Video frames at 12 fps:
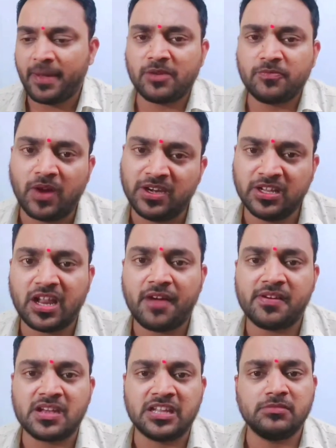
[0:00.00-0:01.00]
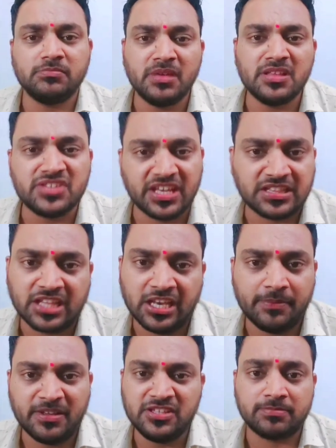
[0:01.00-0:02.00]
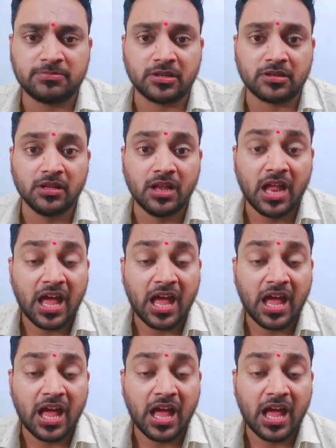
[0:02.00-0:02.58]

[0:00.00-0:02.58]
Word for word: మాకు ఫండ్ రావట్లేదు మేము చేస్తలేమని చెప్తాడు